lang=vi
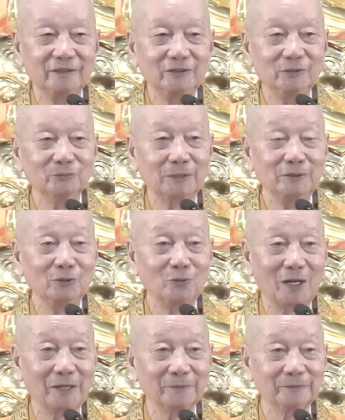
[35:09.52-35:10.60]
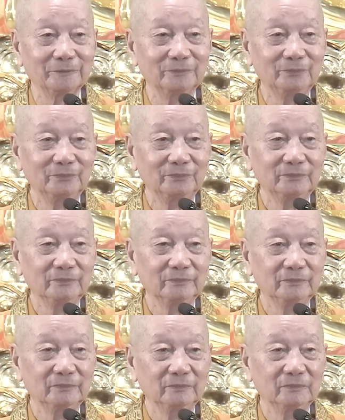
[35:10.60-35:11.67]
chúng ta bước qua, phải không?
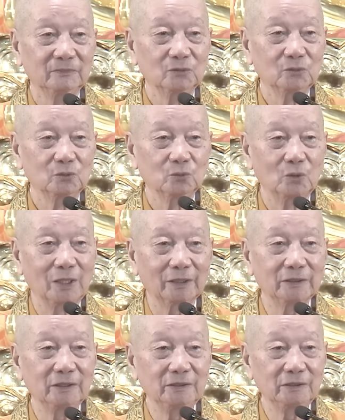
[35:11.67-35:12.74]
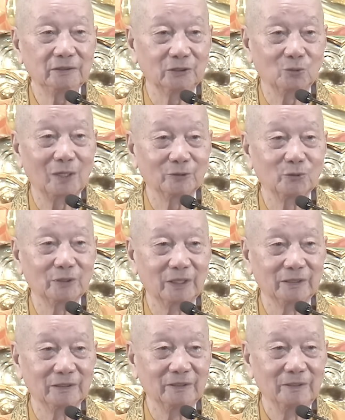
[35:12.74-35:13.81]
Qua cái thế giới tịch quan của
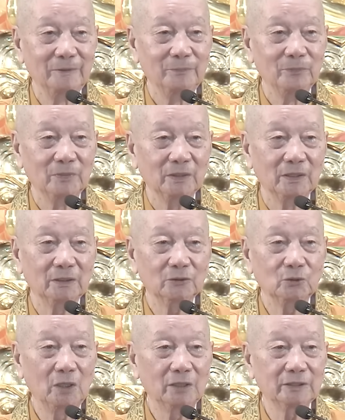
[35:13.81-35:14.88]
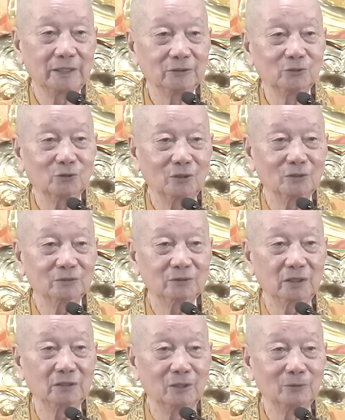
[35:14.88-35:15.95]
Ngài. Ngài nói tôi ở đây tôi có
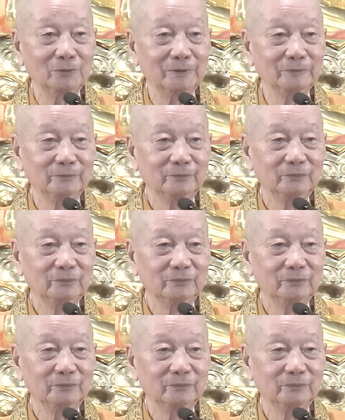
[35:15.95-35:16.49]
chết đâu, phải không?